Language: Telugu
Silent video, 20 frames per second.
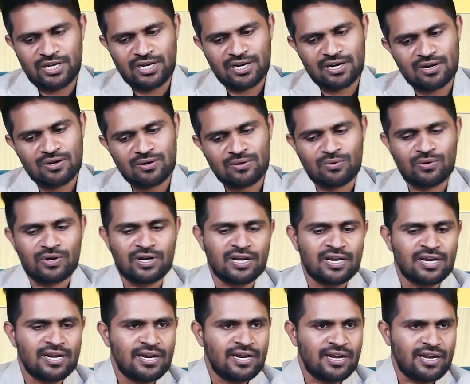దీనికంటూ కొన్ని
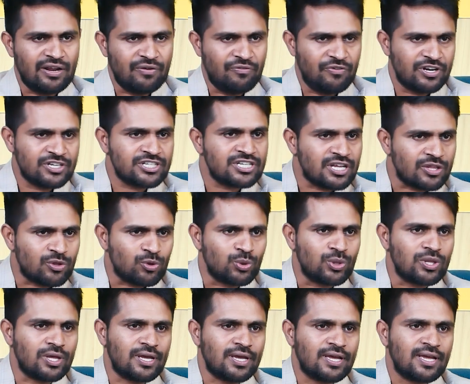డెఫినేషన్ ఇది
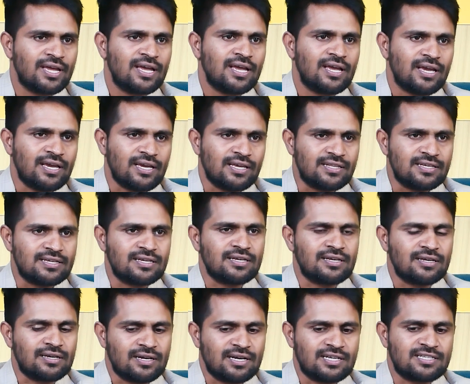ఉంది ఇది
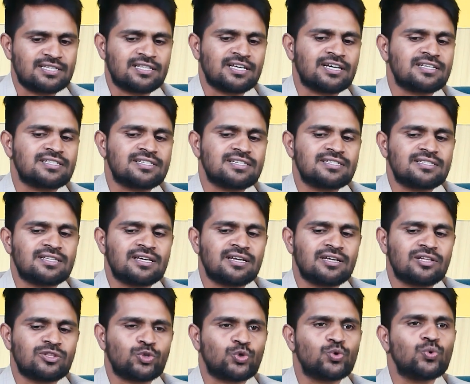ఖచ్చితంగా
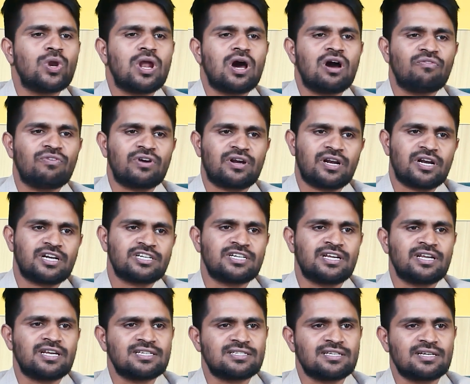చేస్తేనే త్రూ లా ఆఫ్
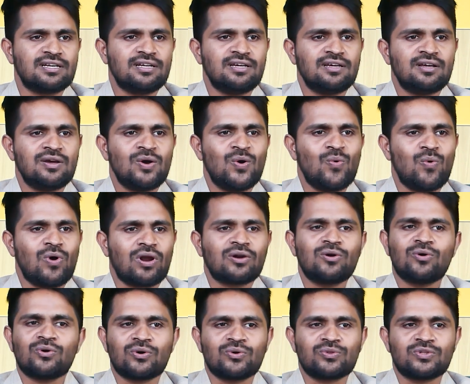అట్రాక్షన్ అయినా సరే
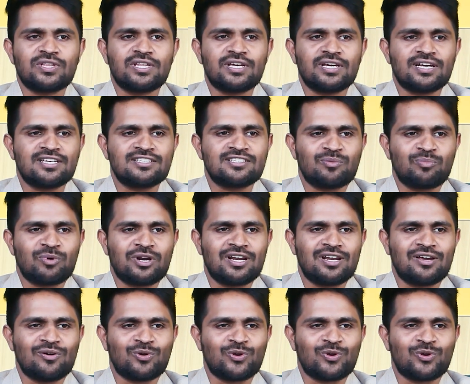వర్కౌట్ అవుతుంది అని చెప్పడానికి